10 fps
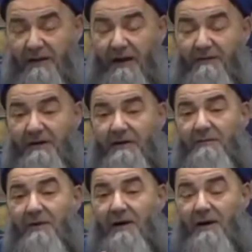
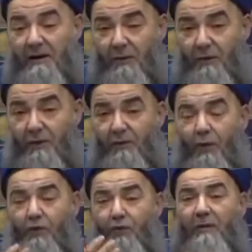Efendim e,
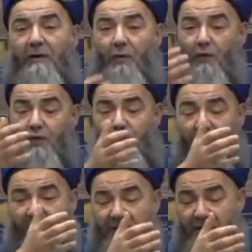okumak,
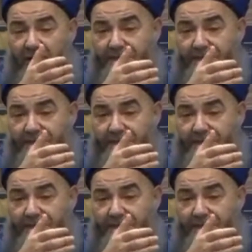okutmak,